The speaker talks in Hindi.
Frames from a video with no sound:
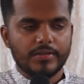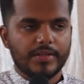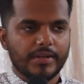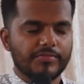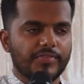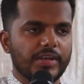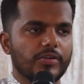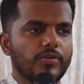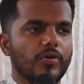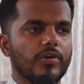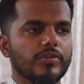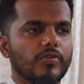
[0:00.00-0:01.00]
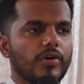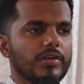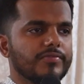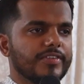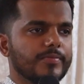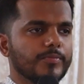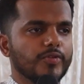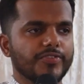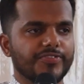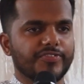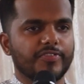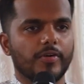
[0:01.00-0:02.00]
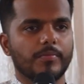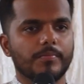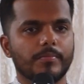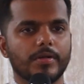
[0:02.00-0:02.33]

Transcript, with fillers: दैट इज वाई गॉड ऑलवेज मूव फ्रॉम